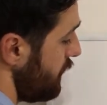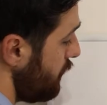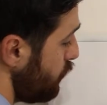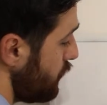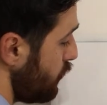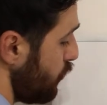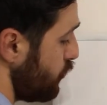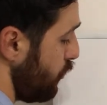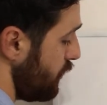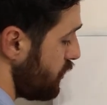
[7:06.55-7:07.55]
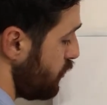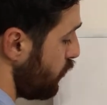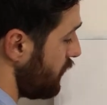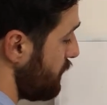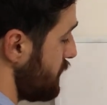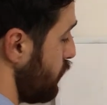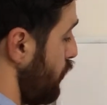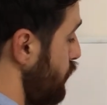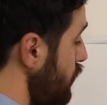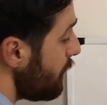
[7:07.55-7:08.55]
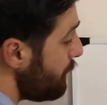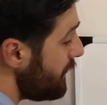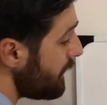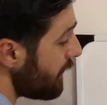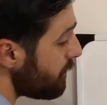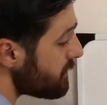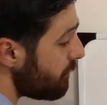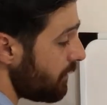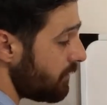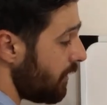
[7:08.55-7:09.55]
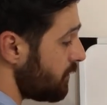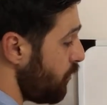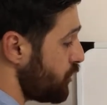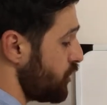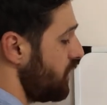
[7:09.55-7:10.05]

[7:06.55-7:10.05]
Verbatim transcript: Burada nokta olduğu için noktamızı da koyduk. Binler basamağının altı boş.